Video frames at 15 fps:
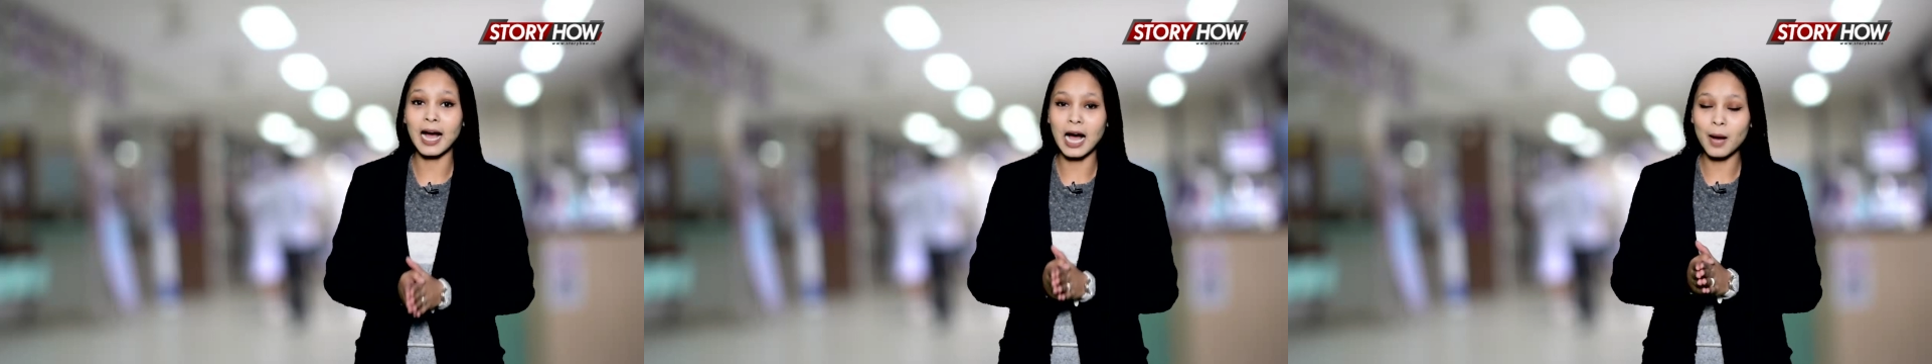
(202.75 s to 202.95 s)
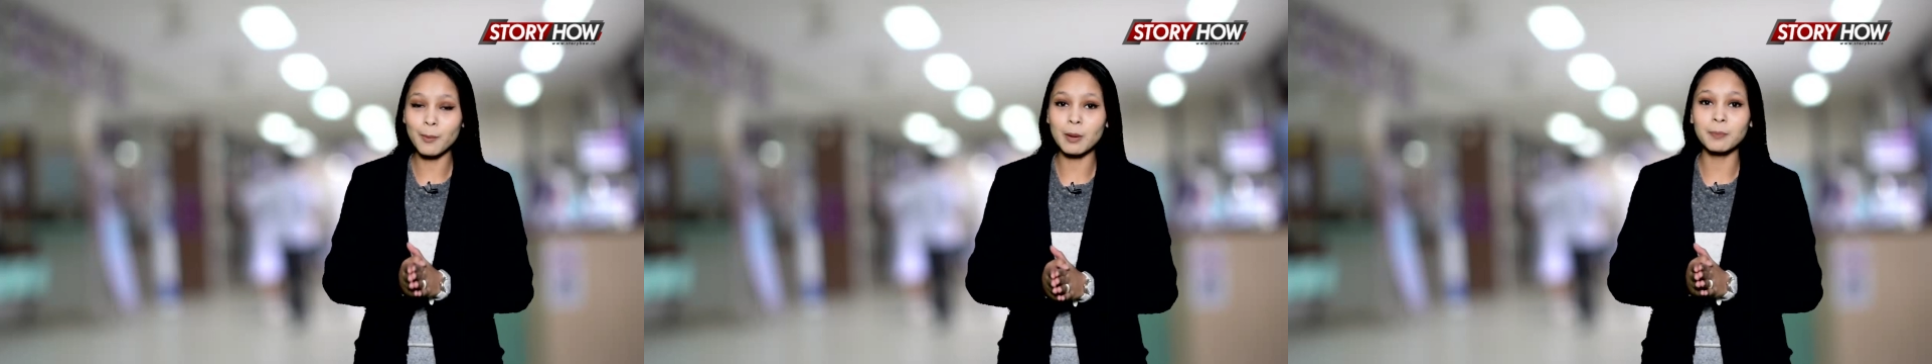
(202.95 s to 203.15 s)

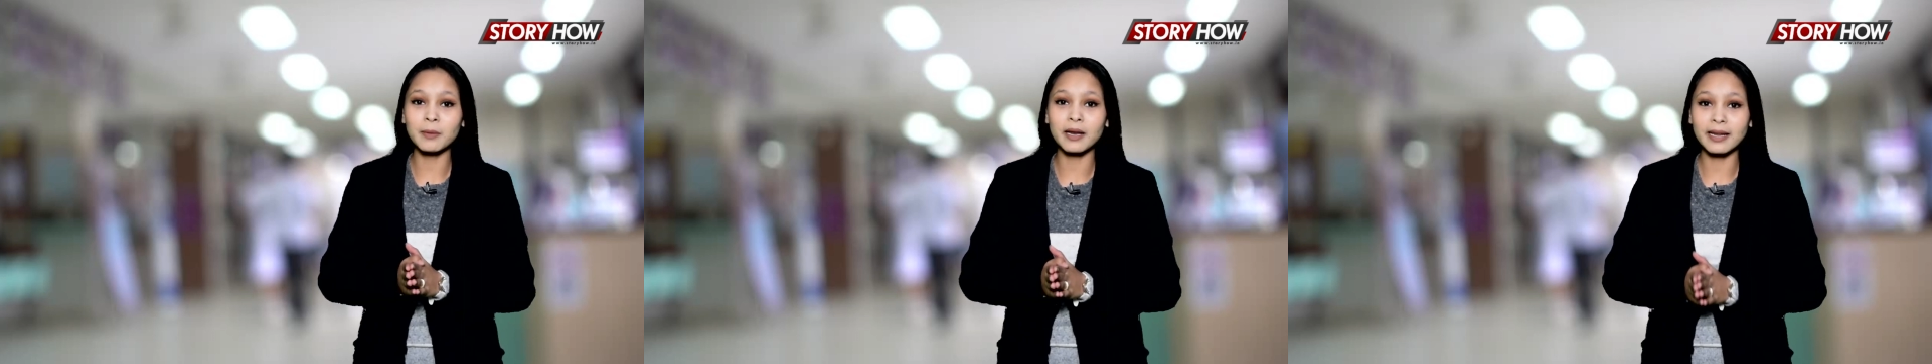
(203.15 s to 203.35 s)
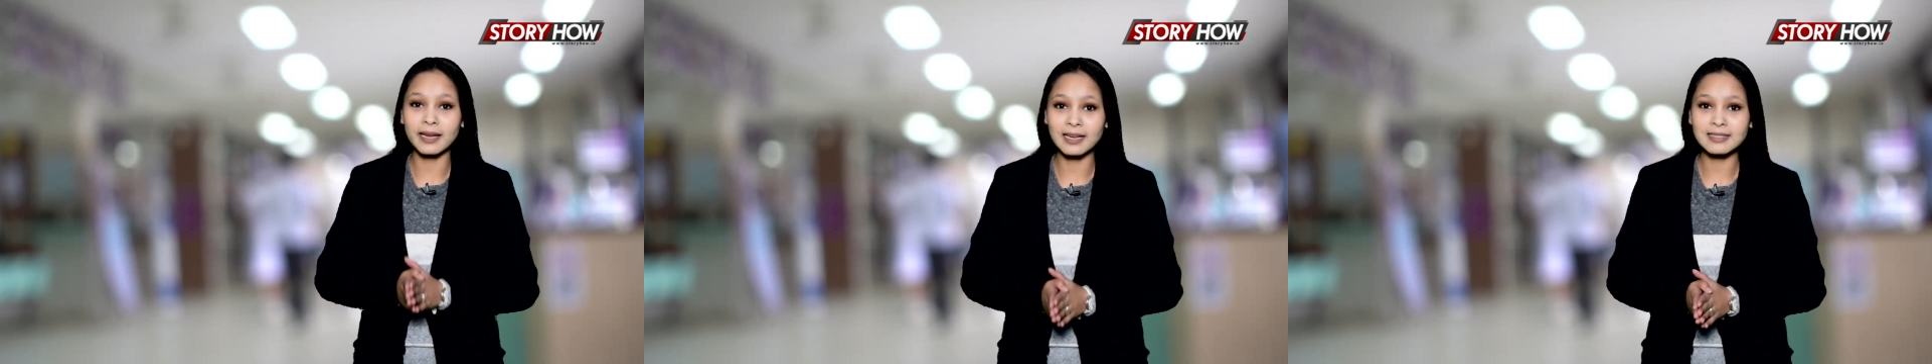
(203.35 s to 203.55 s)
आप
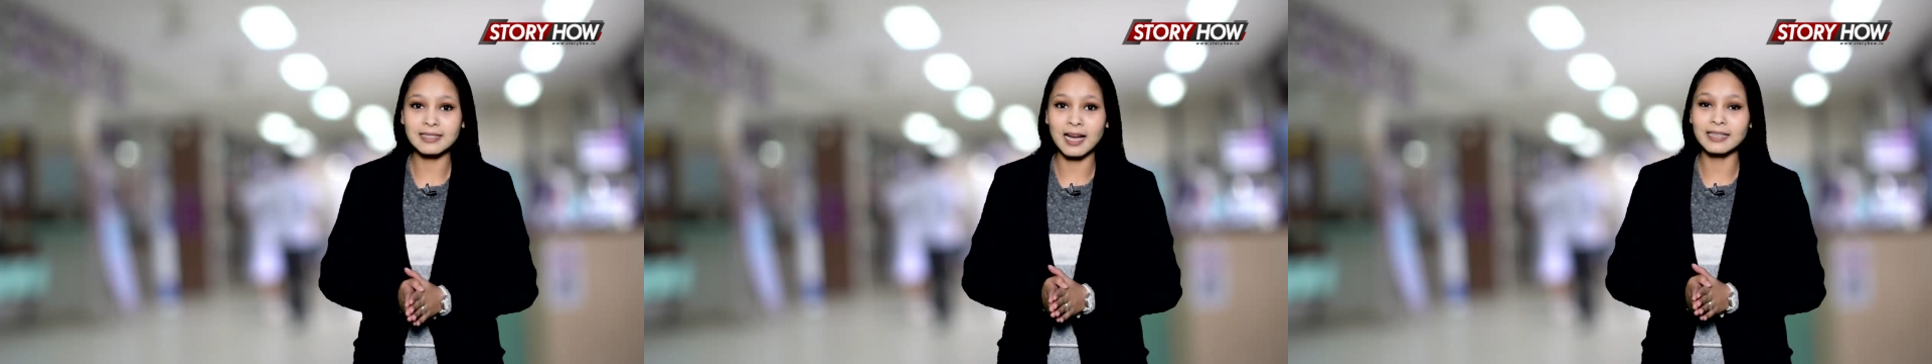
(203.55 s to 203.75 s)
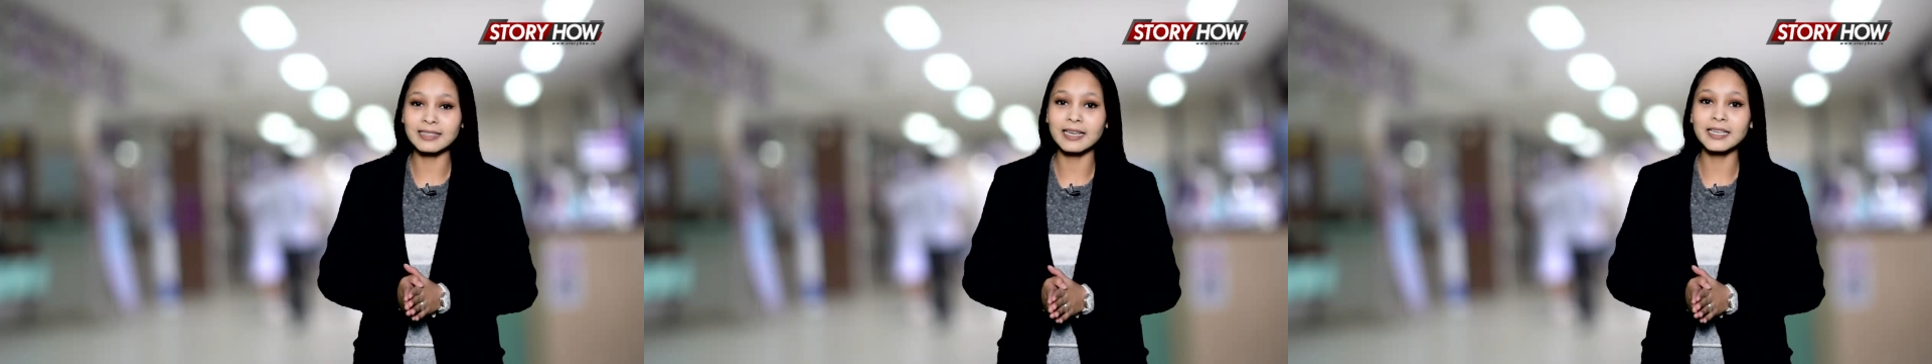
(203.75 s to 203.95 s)
अपना नया
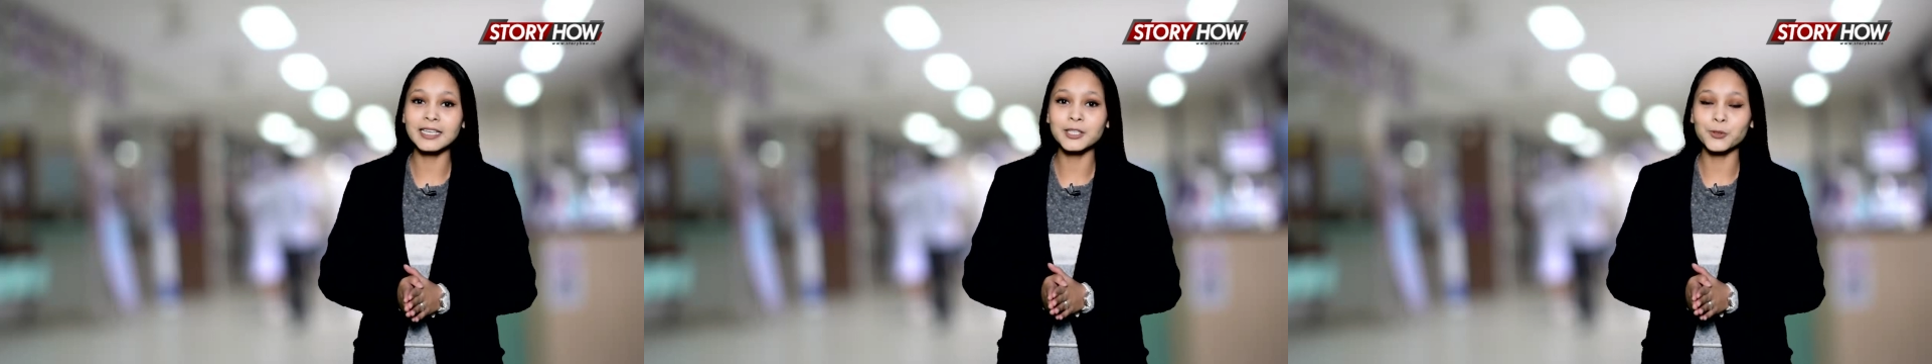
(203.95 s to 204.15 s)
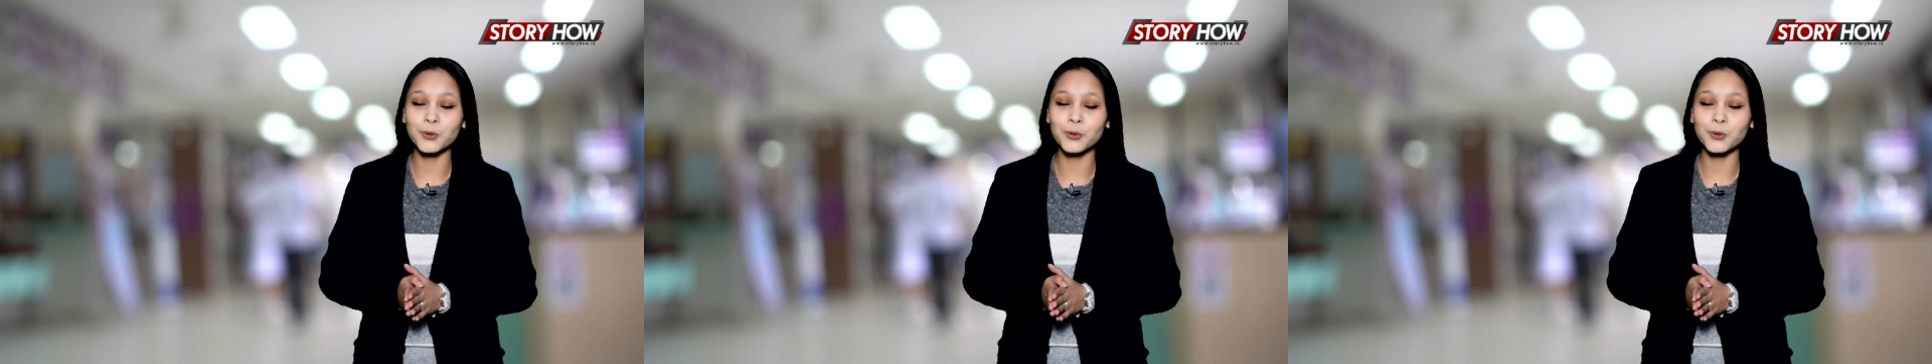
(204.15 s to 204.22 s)
साल यानी कि